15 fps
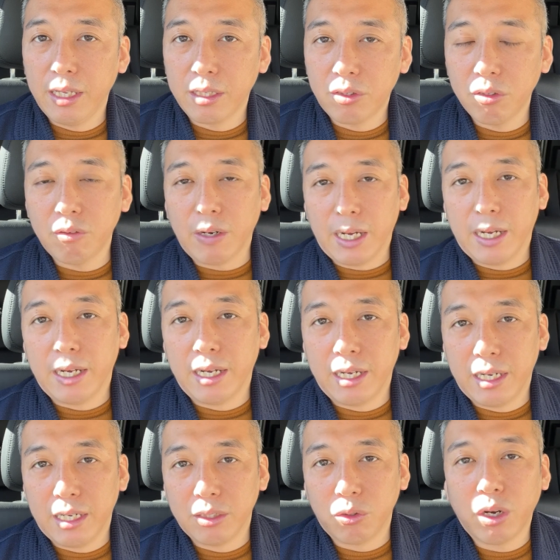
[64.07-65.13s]
今日は
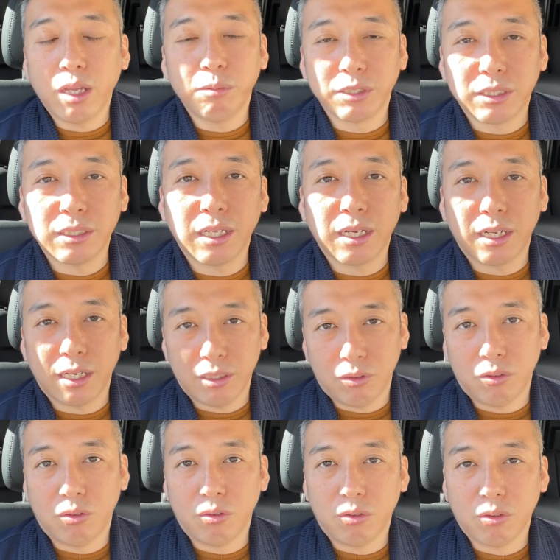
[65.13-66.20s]
あドライブしながら
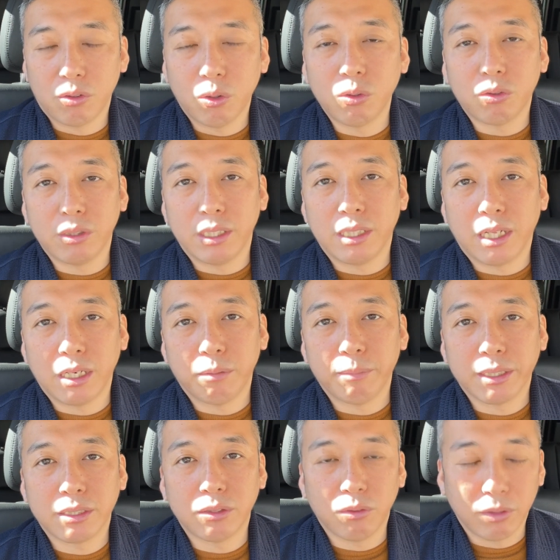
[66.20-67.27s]
のトークになりま
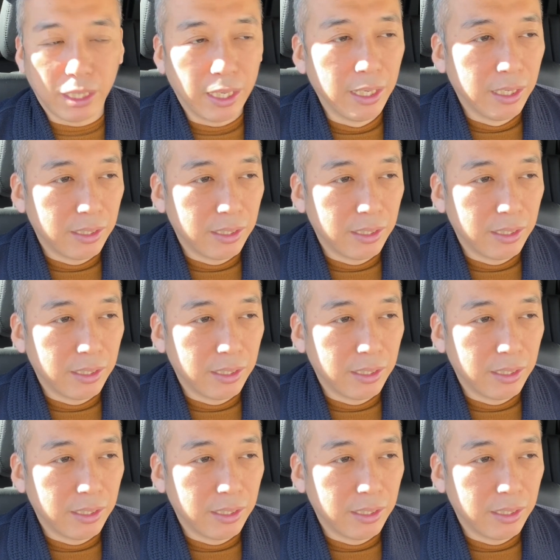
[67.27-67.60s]
すので、